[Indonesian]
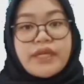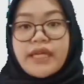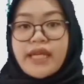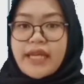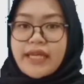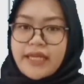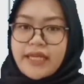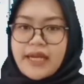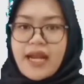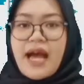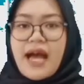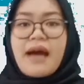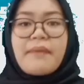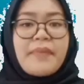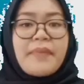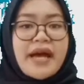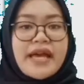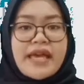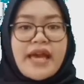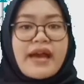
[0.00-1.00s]
kira-kira
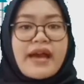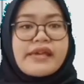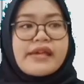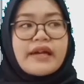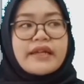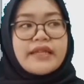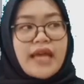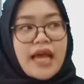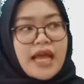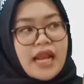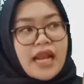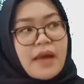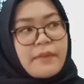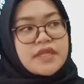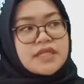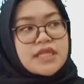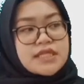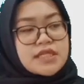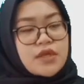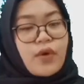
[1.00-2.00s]
apa ya yang dialami
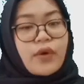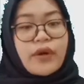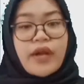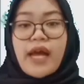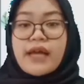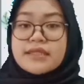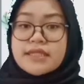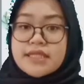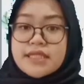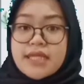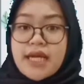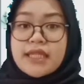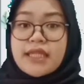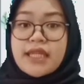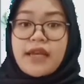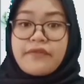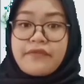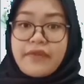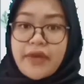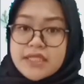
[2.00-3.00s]
seseorang jika
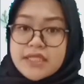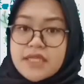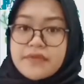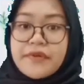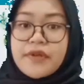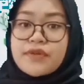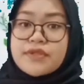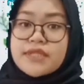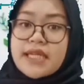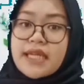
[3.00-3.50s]
terinfeksi virus